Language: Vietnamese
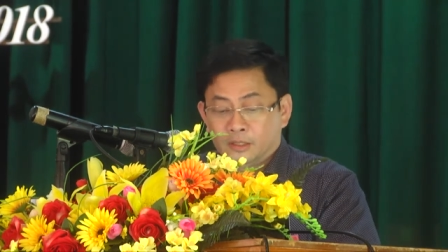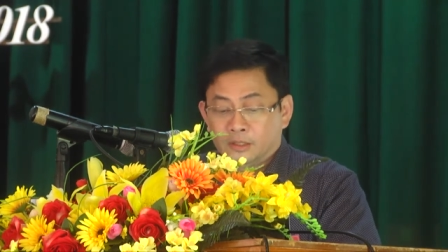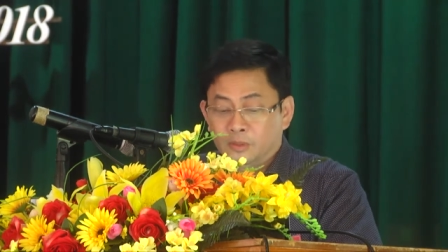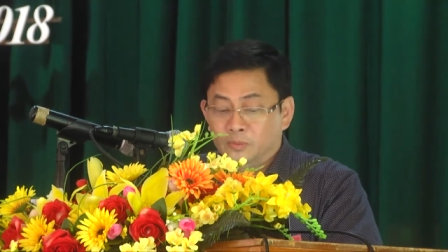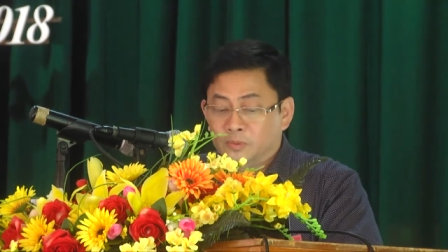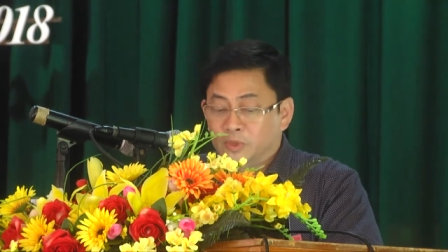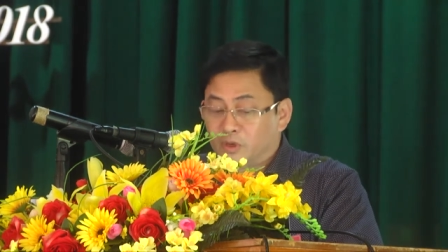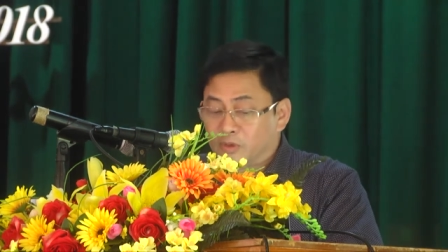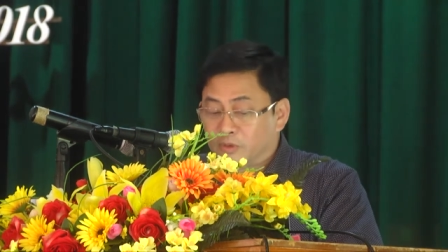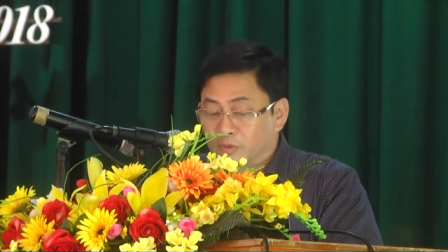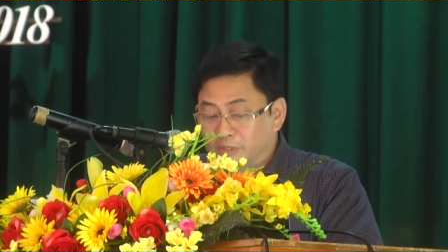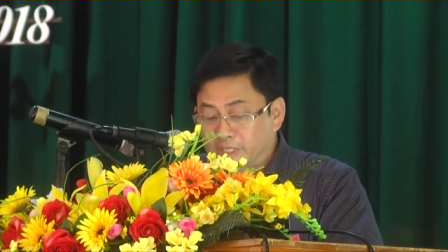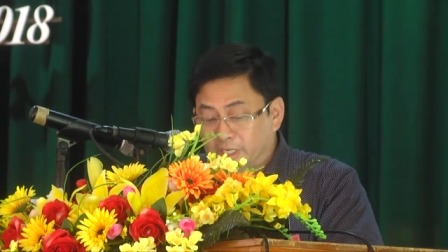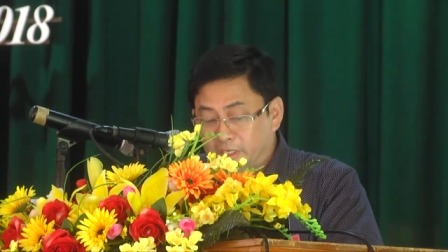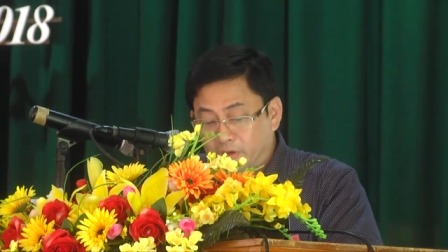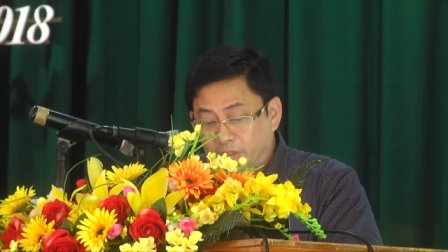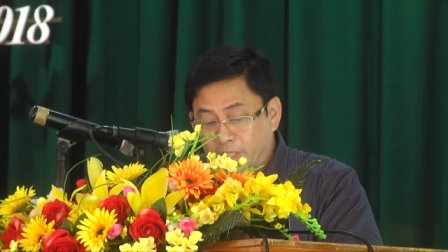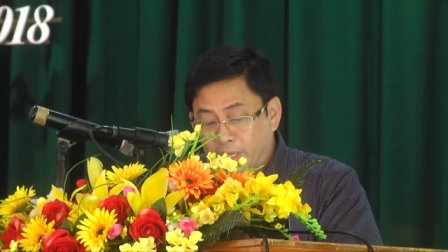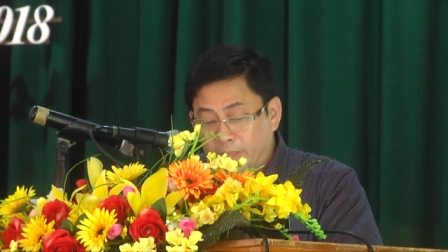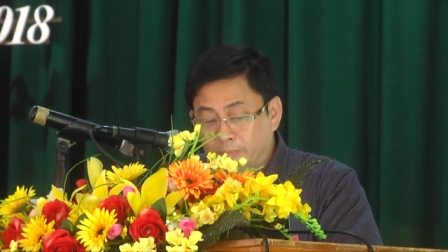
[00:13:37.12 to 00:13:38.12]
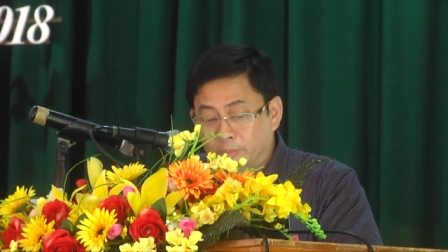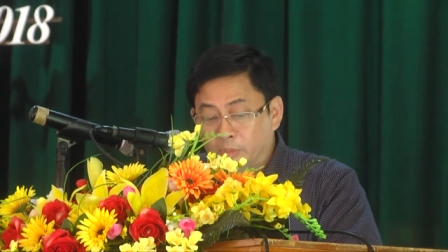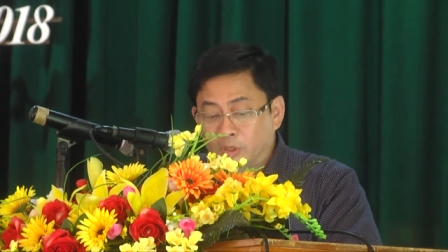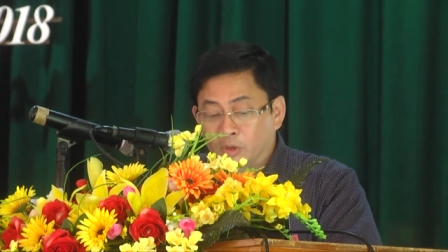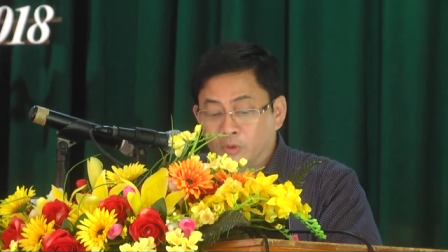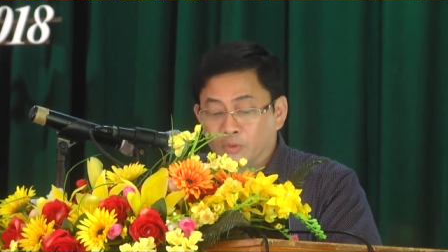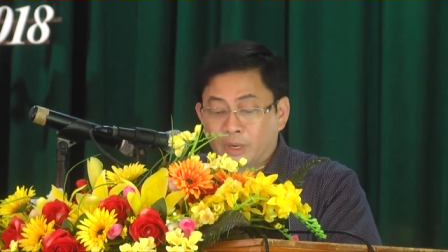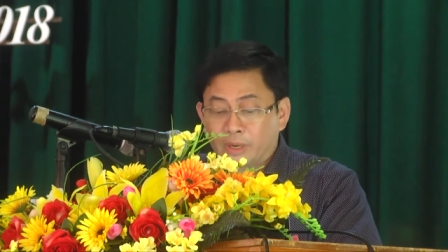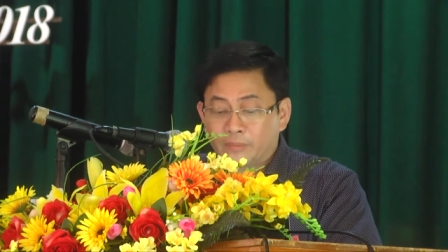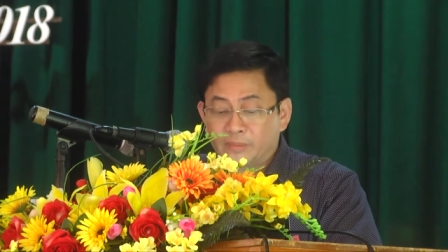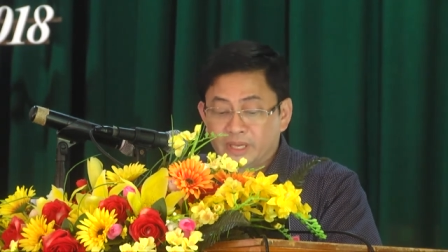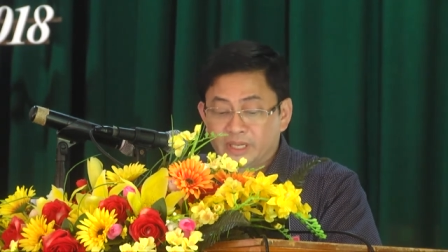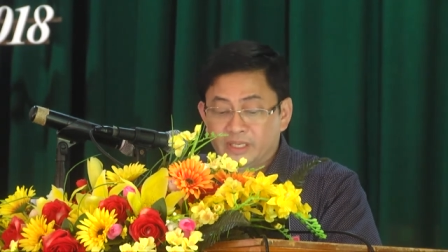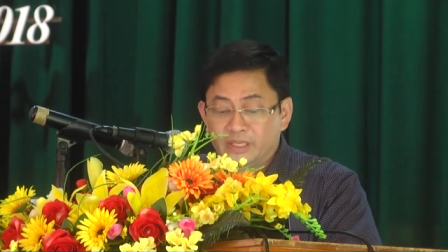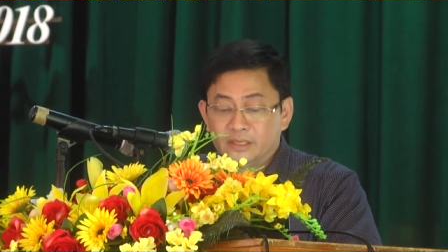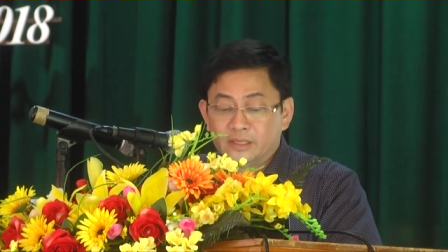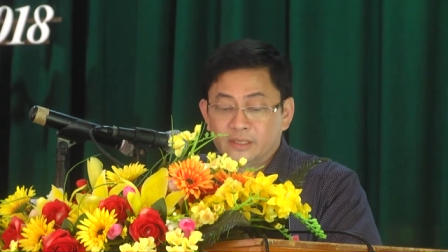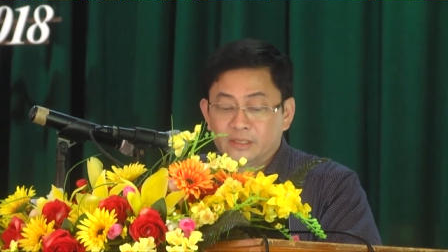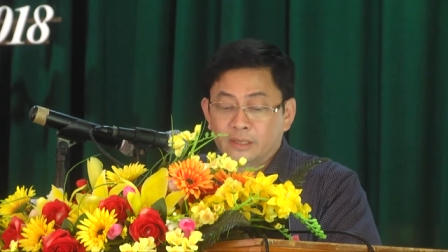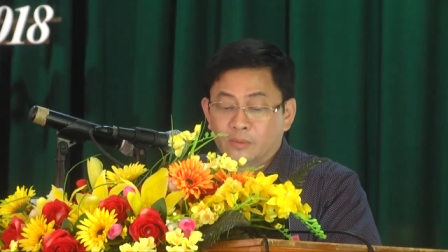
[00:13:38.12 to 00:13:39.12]
Chúng tôi cũng xin nói thêm curamin
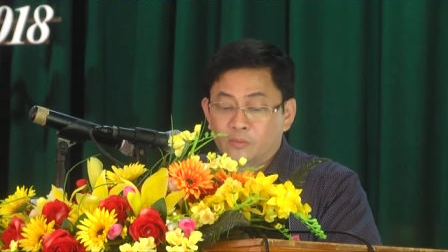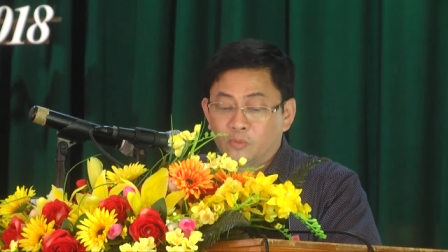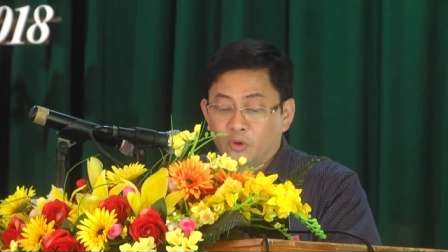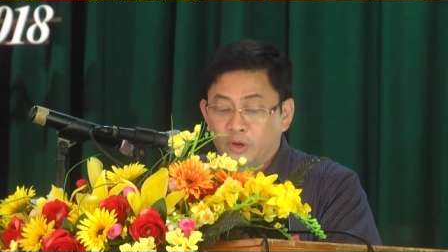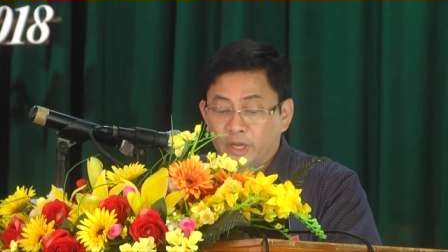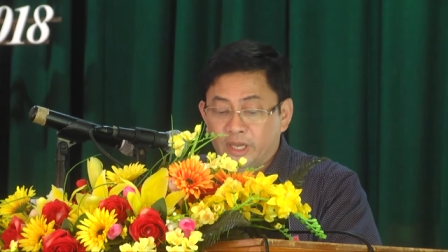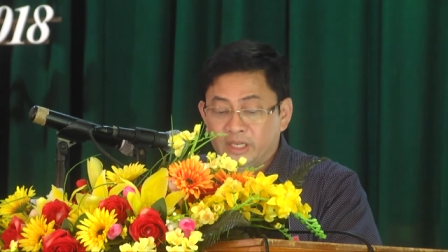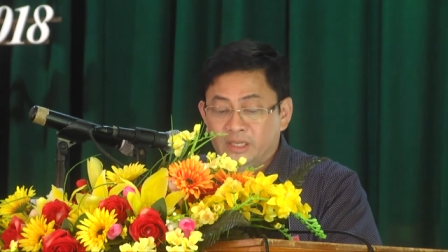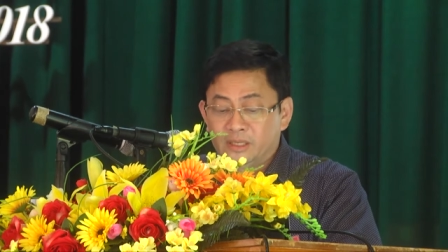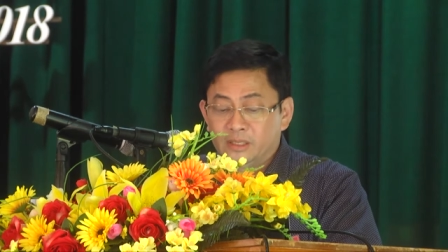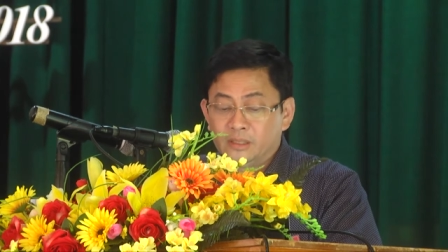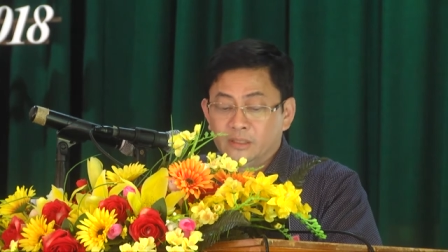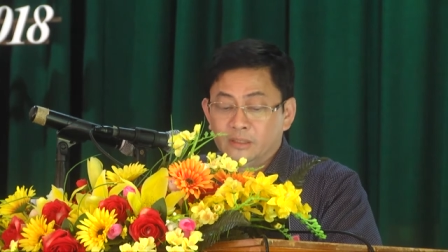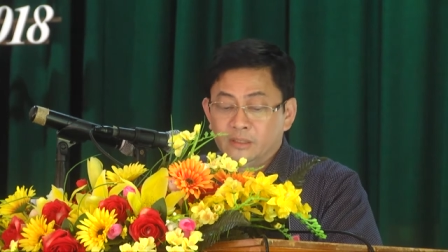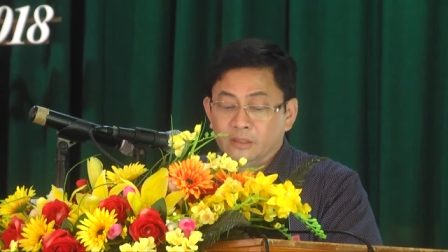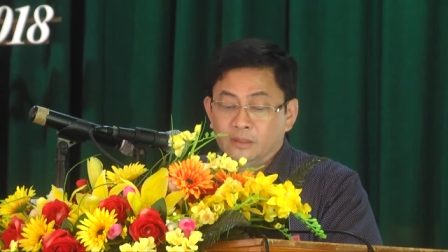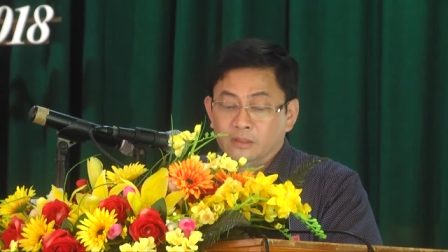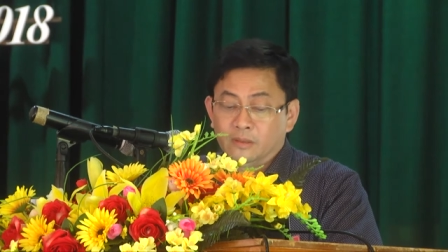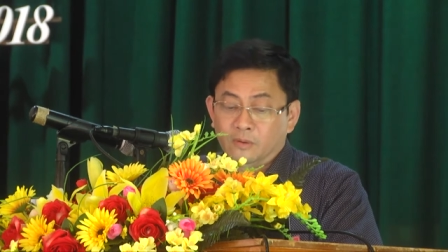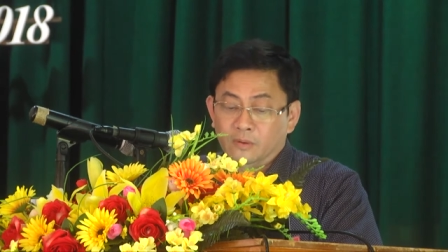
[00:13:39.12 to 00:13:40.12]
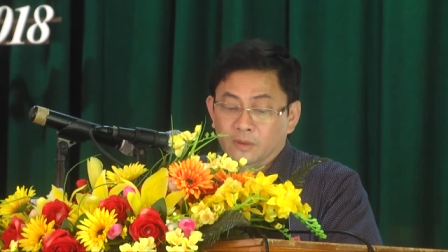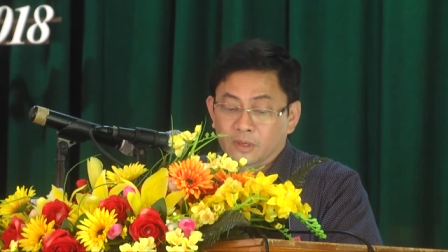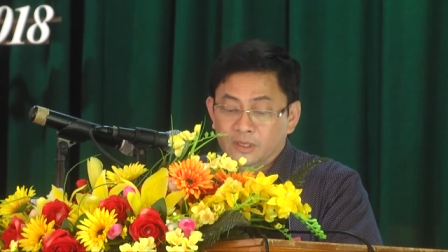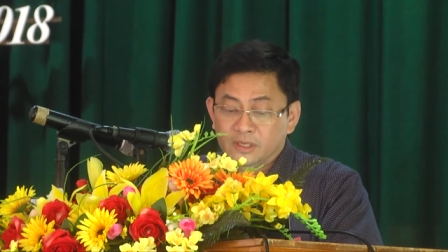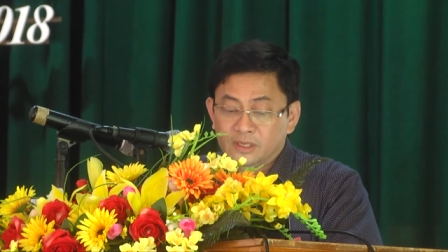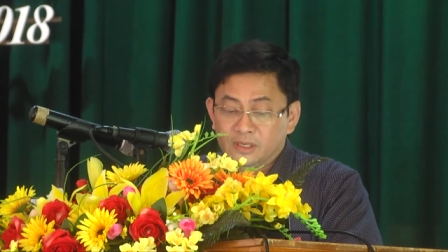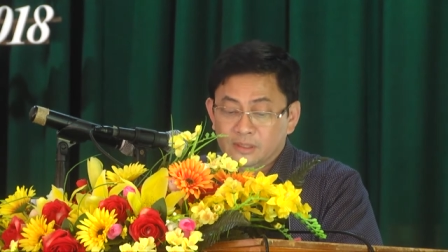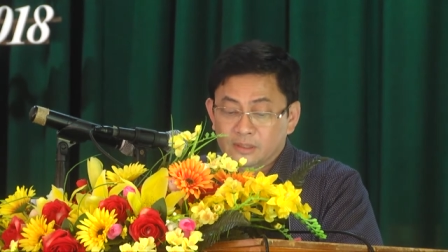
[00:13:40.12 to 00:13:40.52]
trong quế của